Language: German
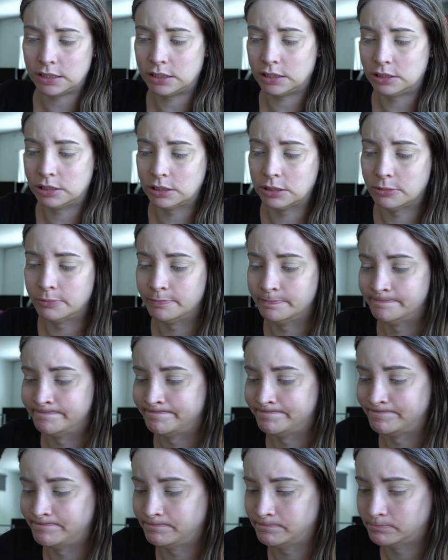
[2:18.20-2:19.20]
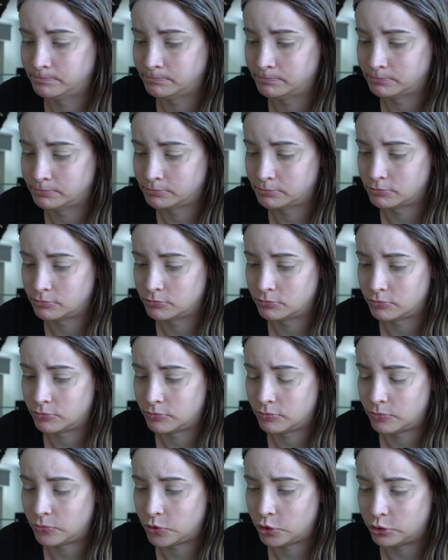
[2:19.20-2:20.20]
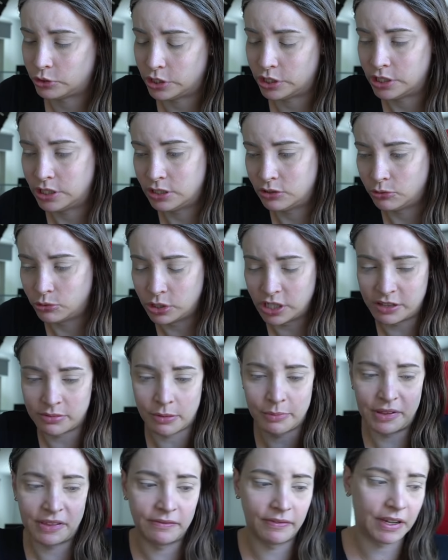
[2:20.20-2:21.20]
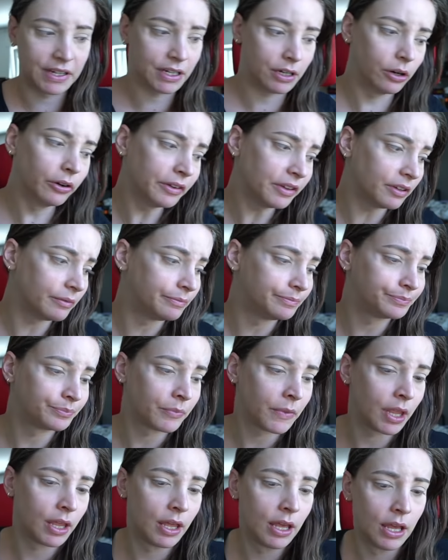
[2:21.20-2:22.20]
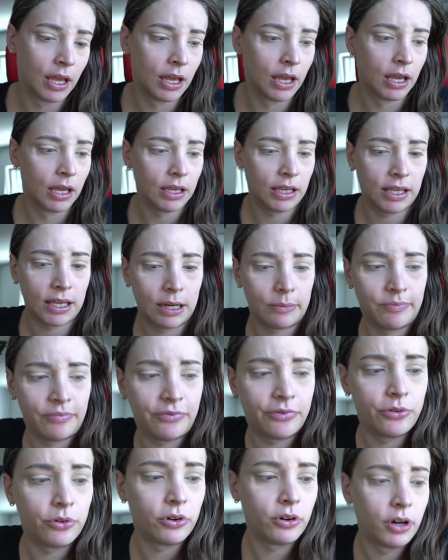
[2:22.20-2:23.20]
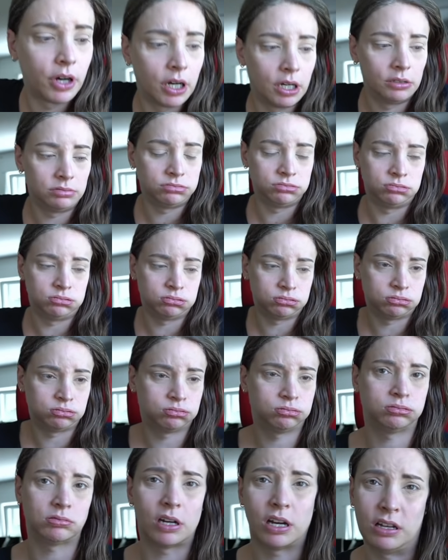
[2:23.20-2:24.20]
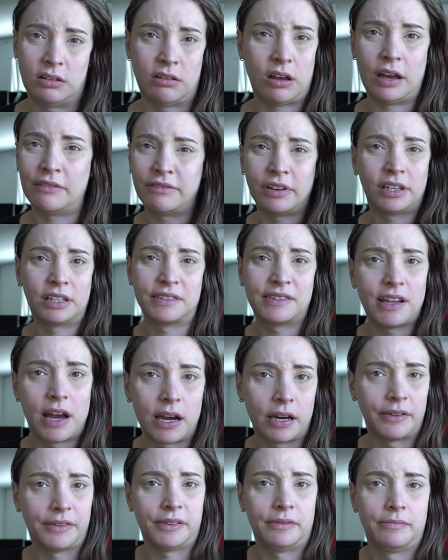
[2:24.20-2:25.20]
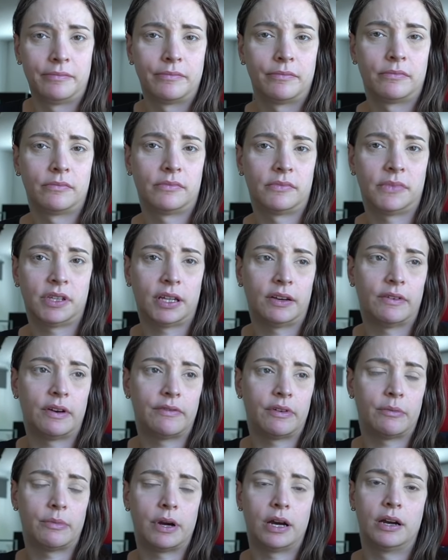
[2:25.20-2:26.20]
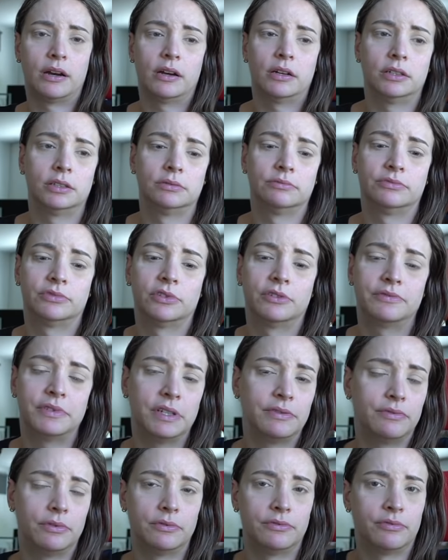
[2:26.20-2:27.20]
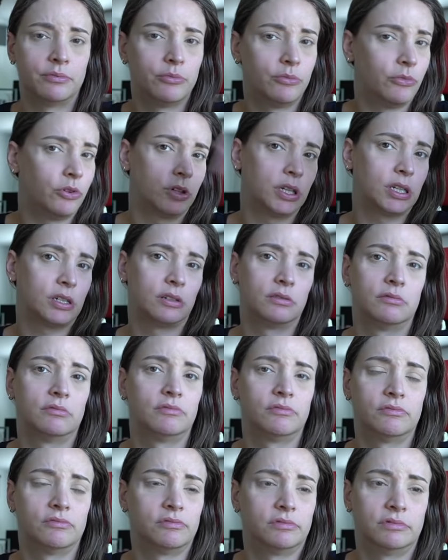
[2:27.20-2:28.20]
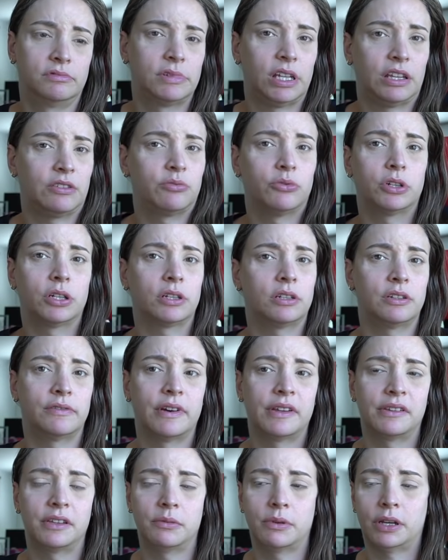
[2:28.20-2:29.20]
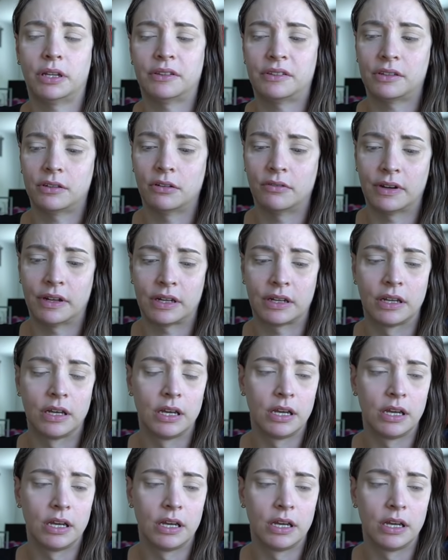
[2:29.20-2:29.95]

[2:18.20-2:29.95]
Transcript: Ähm, ich hole es mal ein bisschen weiter aus. Ich habe vor äh, Anfang des Jahres, sagen wir einfach mal, ähm, vor vier, fünf Monaten, sechs Monaten, ich weiß nicht mehr ganz genau wann,